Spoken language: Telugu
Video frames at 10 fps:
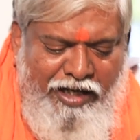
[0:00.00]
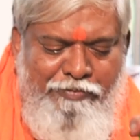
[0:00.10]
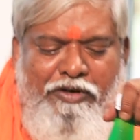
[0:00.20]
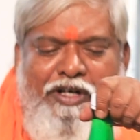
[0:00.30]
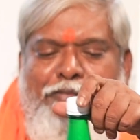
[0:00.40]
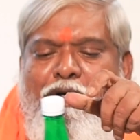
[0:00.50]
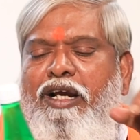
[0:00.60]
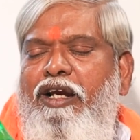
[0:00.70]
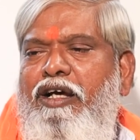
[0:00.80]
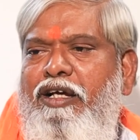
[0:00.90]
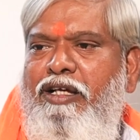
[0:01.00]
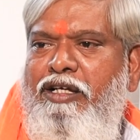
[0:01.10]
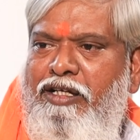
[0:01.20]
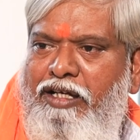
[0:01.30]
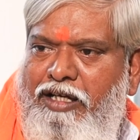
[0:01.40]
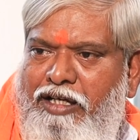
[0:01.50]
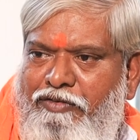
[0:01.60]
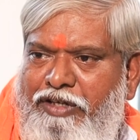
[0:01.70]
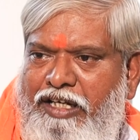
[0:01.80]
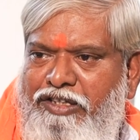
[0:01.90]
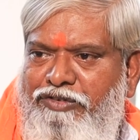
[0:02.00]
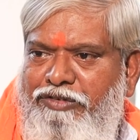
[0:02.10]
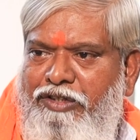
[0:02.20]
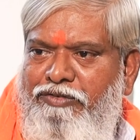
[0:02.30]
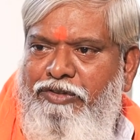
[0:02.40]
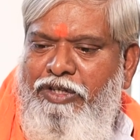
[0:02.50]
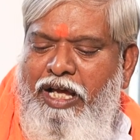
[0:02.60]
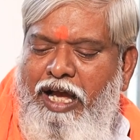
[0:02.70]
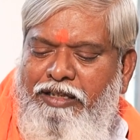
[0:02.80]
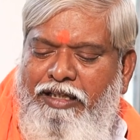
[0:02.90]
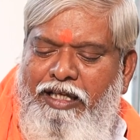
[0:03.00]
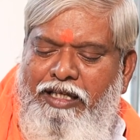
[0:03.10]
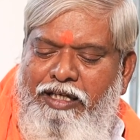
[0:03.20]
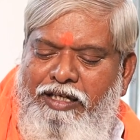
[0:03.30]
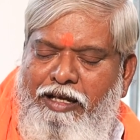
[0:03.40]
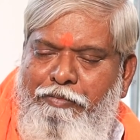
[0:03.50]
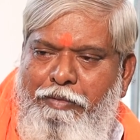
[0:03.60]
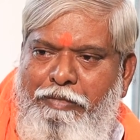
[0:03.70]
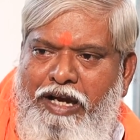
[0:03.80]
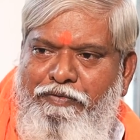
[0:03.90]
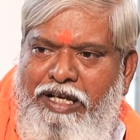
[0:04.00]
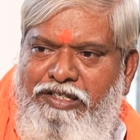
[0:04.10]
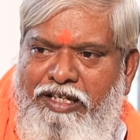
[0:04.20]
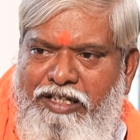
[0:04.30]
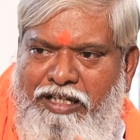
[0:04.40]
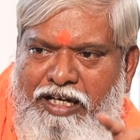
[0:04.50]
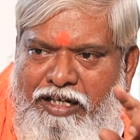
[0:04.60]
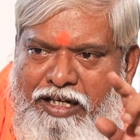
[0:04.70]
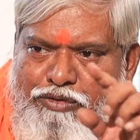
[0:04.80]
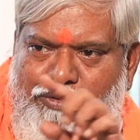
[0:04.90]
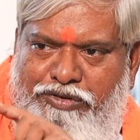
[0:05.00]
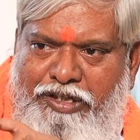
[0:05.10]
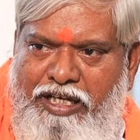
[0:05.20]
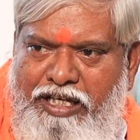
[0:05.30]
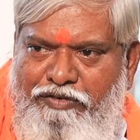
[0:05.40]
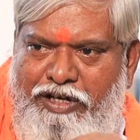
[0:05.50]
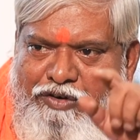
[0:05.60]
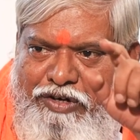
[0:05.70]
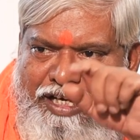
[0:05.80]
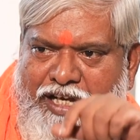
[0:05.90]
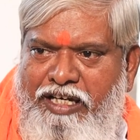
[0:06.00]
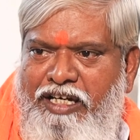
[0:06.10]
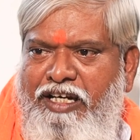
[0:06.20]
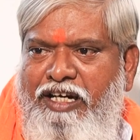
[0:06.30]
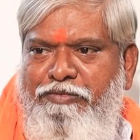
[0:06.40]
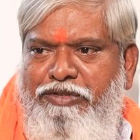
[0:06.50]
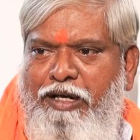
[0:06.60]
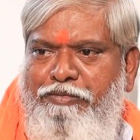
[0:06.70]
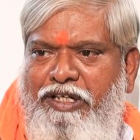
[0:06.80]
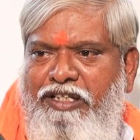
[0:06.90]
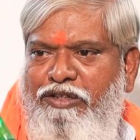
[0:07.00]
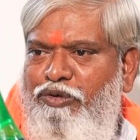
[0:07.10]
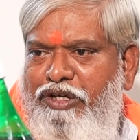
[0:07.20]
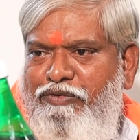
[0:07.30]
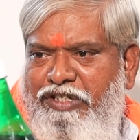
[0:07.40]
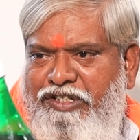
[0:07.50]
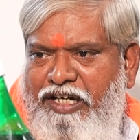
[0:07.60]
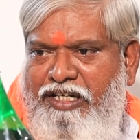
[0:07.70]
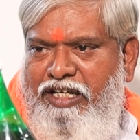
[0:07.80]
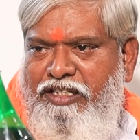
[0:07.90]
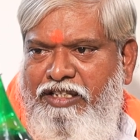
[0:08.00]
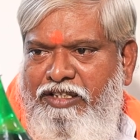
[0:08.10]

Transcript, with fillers: కలర్ఫుల్ డబ్బాలల్లో విక్రయిస్తుంటారు అయితే ఈ డబ్బా మ్యానుఫ్యాక్చరింగ్ దాంట్లోనే చూస్తే ఇరవై రెండు రకాల ఇండిగ్రీడియంట్స్ కలుపుతారు ఇది నోని ఒరిజినల్ కాదు